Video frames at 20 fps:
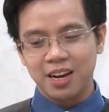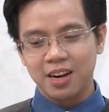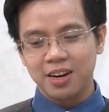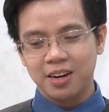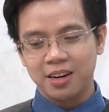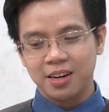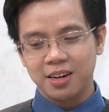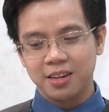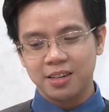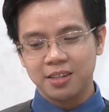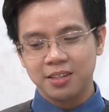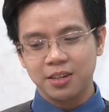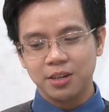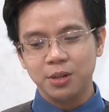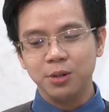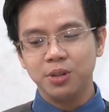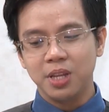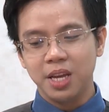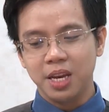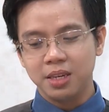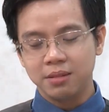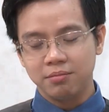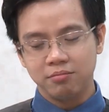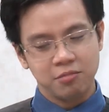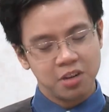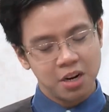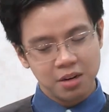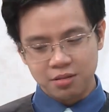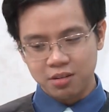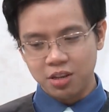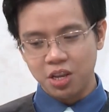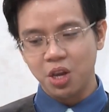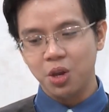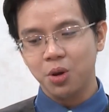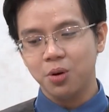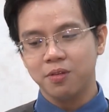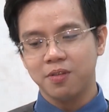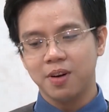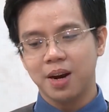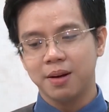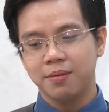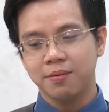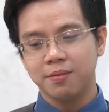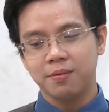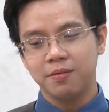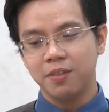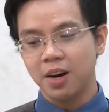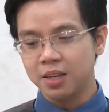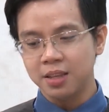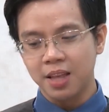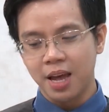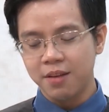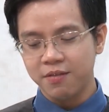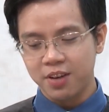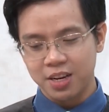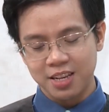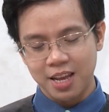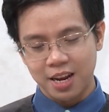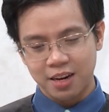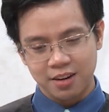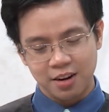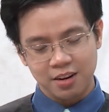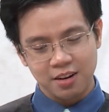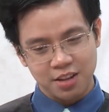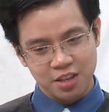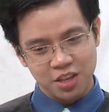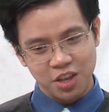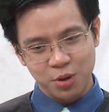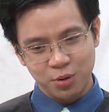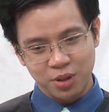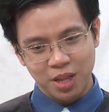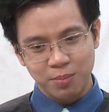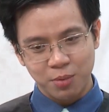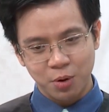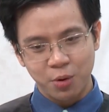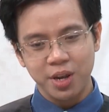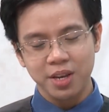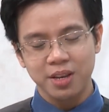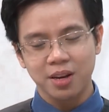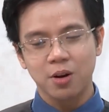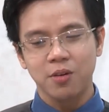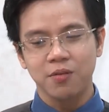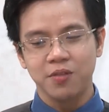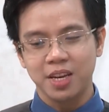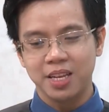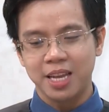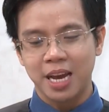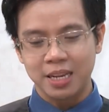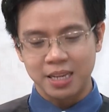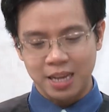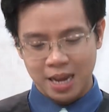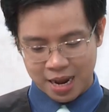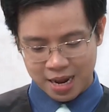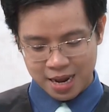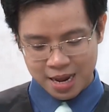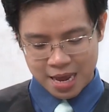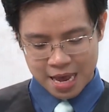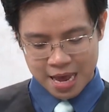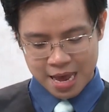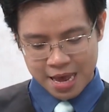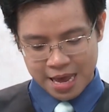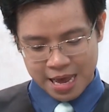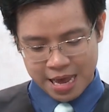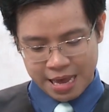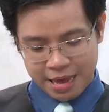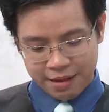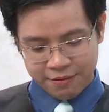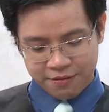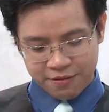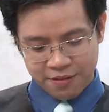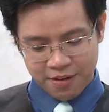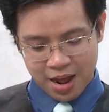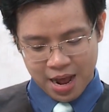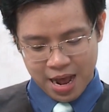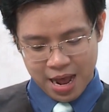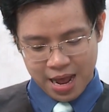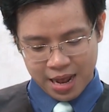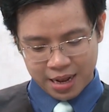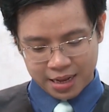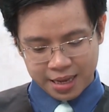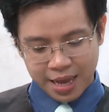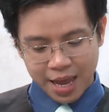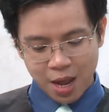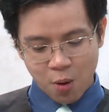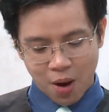uh, ưu tiên rất nhiều và vẫn thế vẫn dành rất là nhiều tâm huyết cho công việc giảng dạy và kế